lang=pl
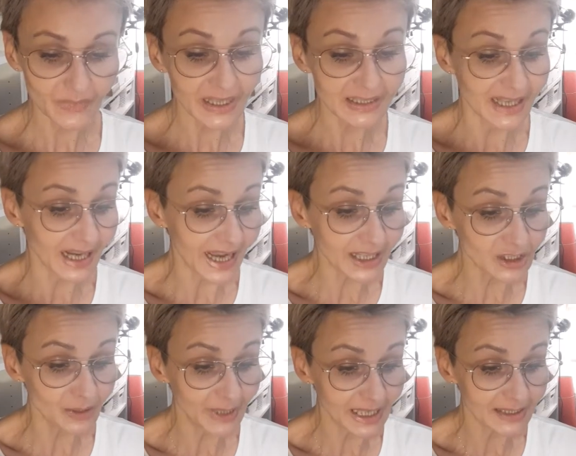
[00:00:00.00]
Za
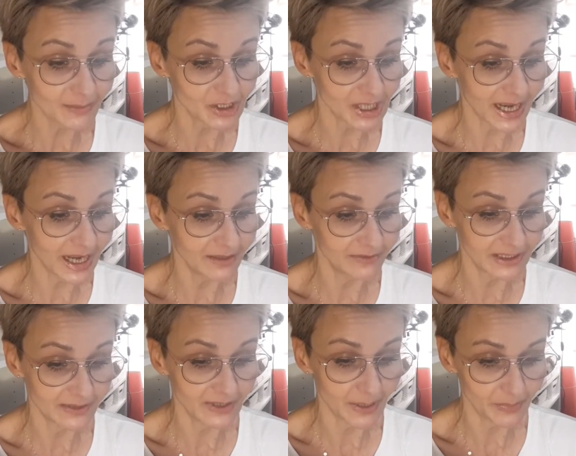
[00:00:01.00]
każdym razem czekali więc
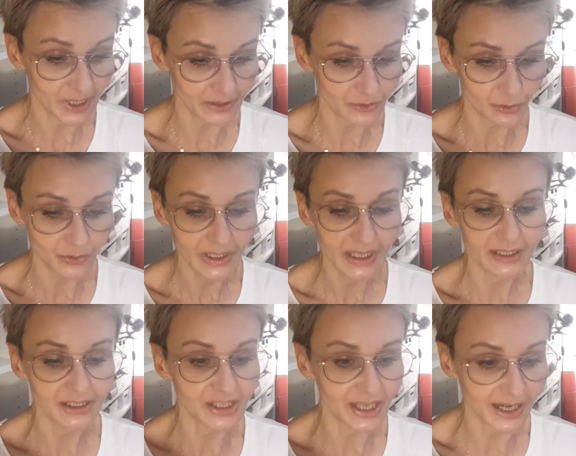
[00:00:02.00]
w napięciu,
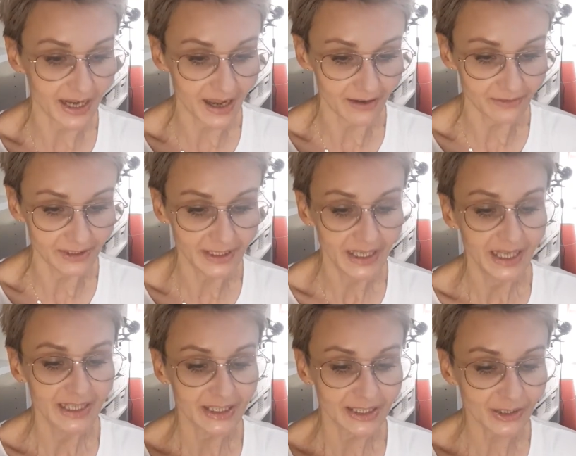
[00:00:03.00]
ciekawi,
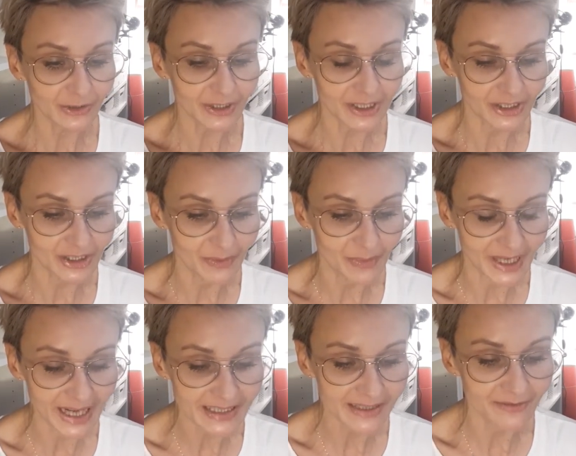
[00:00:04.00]
co też tym
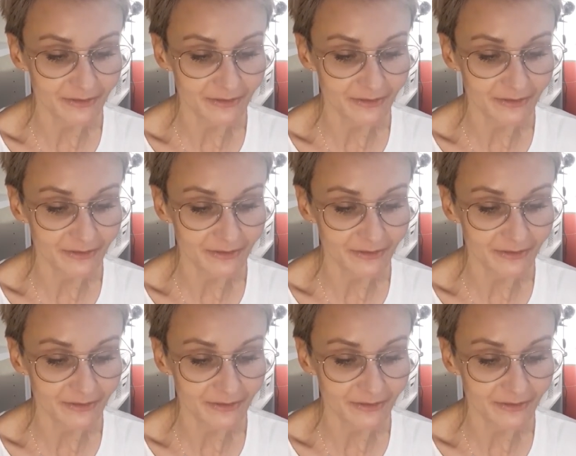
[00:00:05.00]
razem